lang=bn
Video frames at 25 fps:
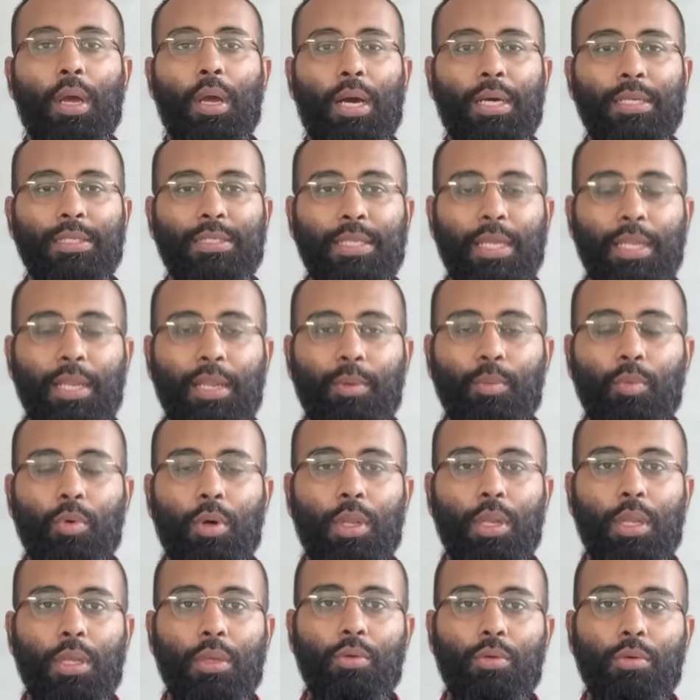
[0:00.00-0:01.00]
আসসালাম
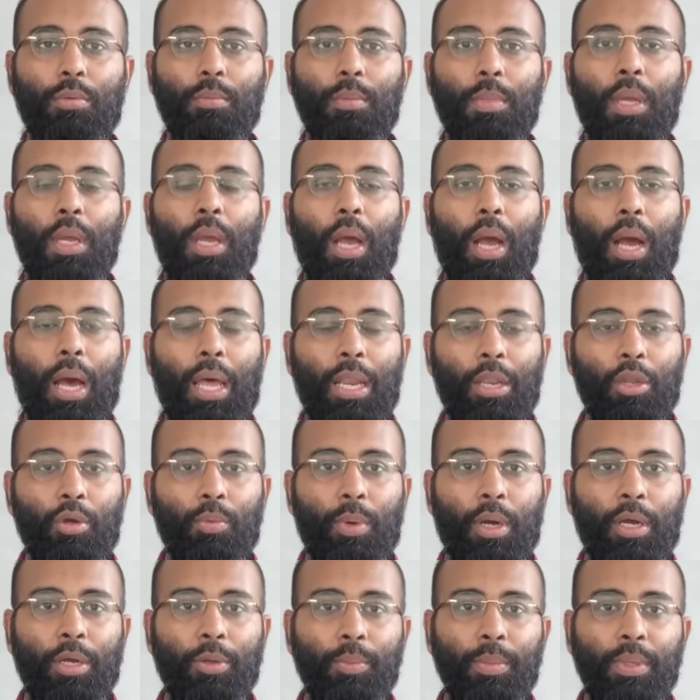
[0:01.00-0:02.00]
আলাইকুম আলম
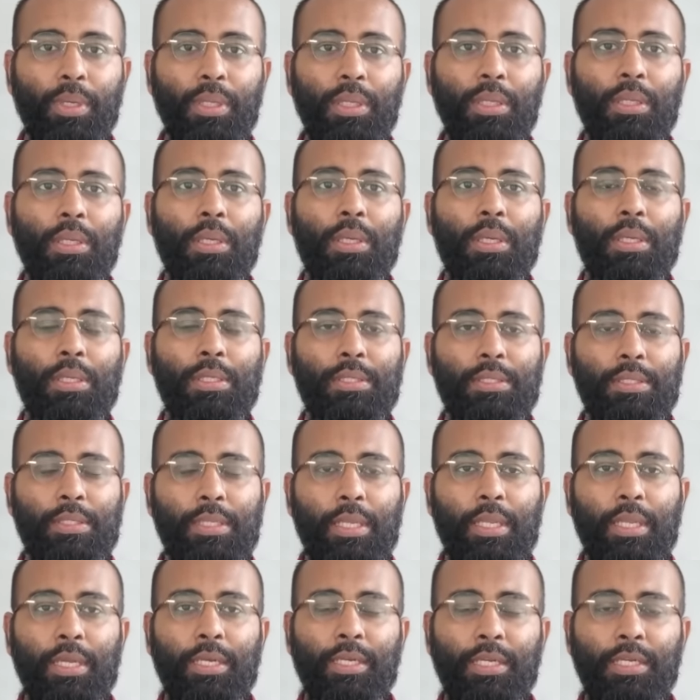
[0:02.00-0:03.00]
আহমেদ
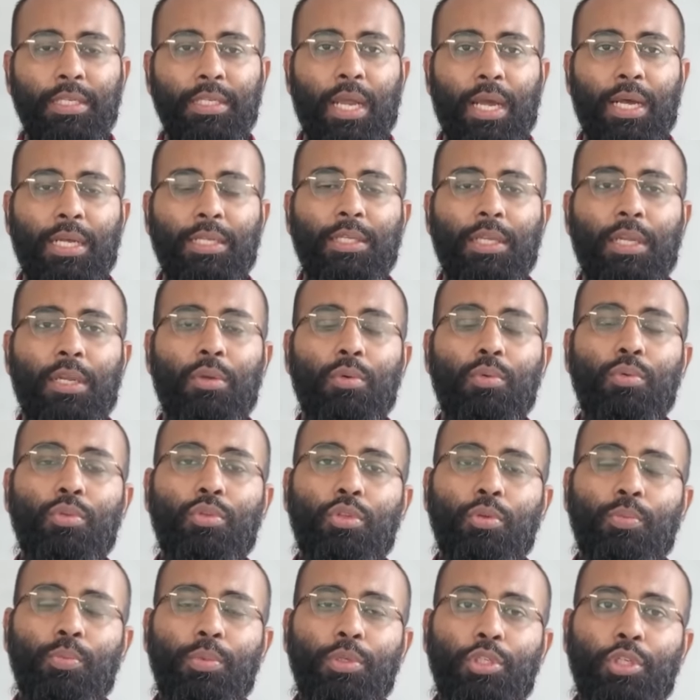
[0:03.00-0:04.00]
সিলেটে শাহজালাল উচ্চ
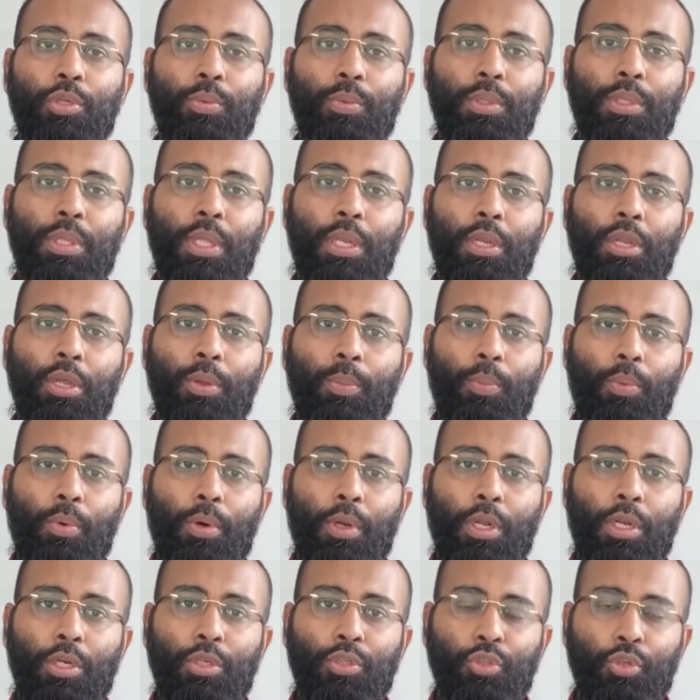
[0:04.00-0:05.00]
বিশ্ববিদ্যালয়ে
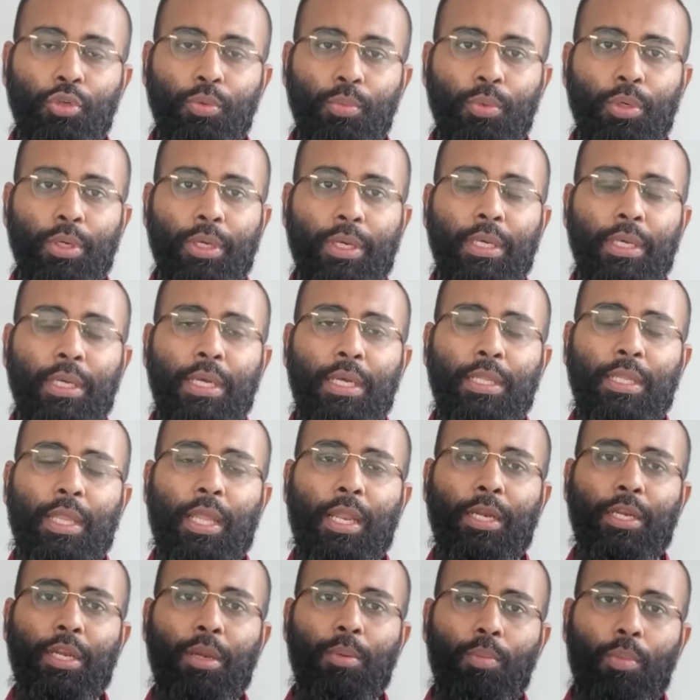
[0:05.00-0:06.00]
পড়ার সময় তার
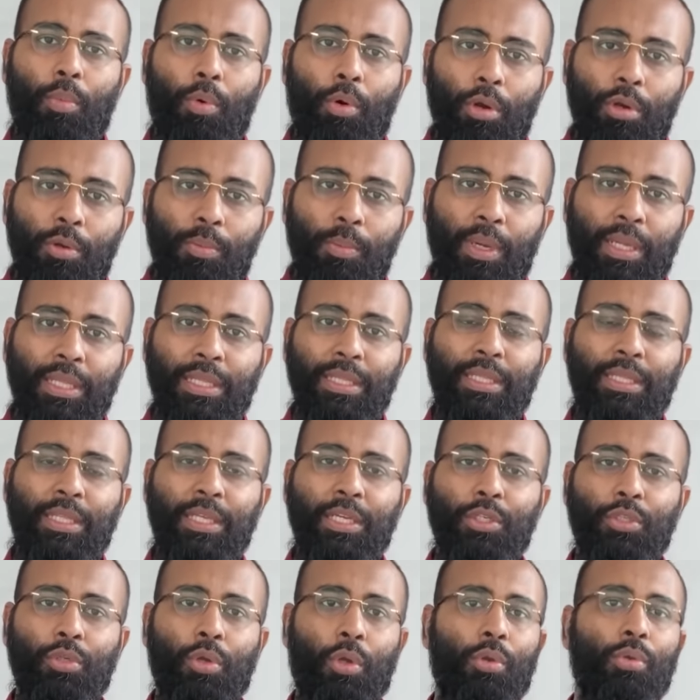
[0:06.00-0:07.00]
একটা মর্মান্তিক
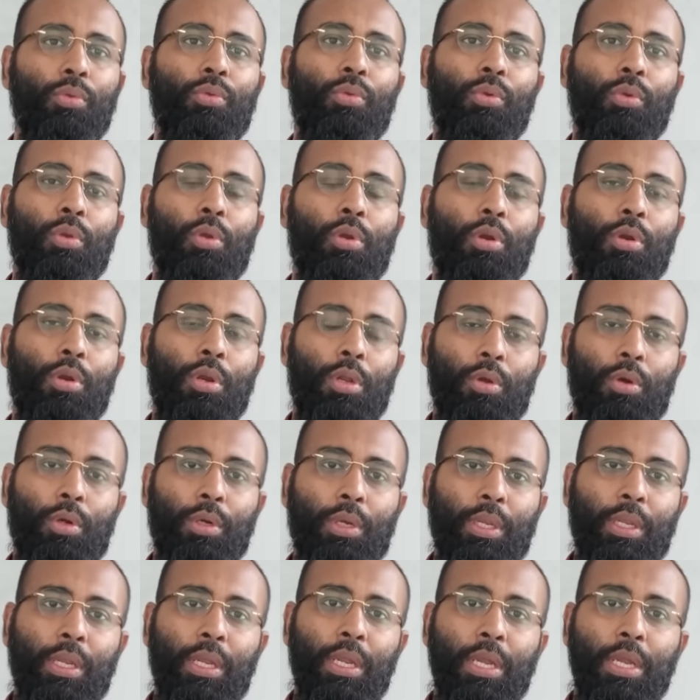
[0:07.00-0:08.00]
সড়ক দুর্ঘটনা
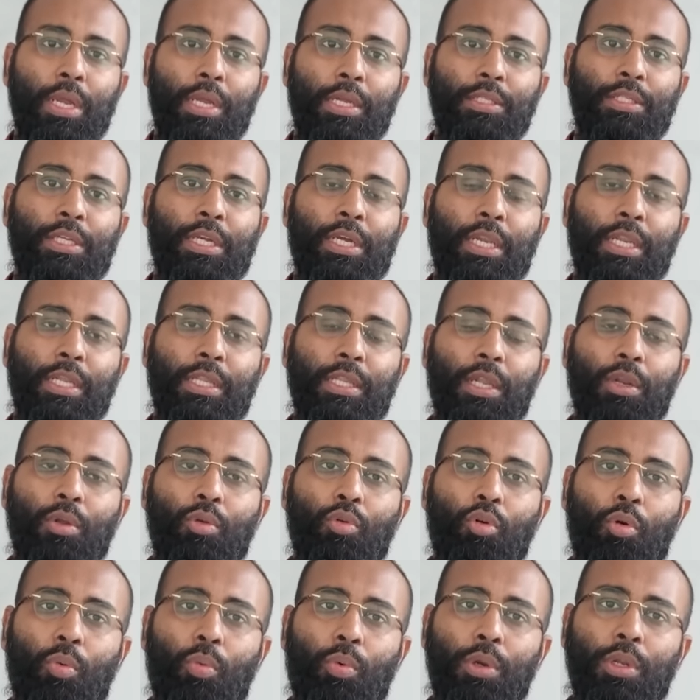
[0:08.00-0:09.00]
ঘটে যেখানে তার
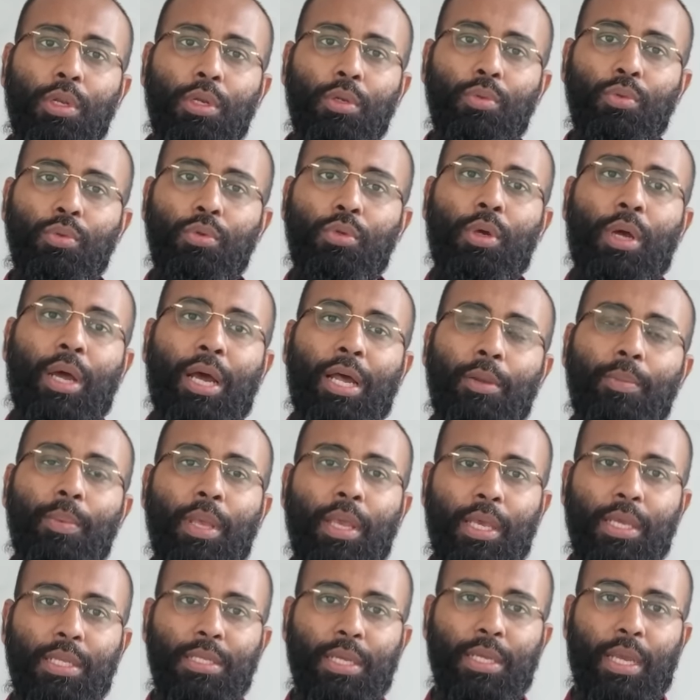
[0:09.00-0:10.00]
কোমরের দুটো হাড়
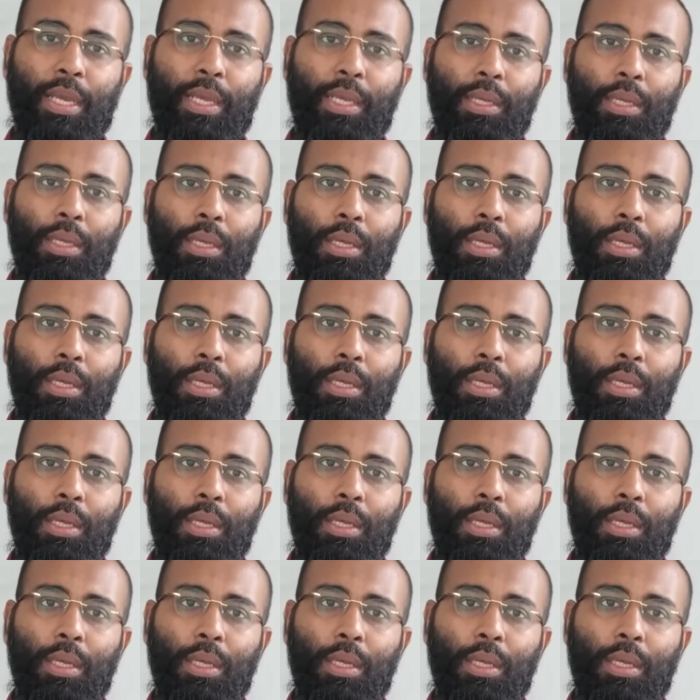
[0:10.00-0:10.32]
ভেঙে যায়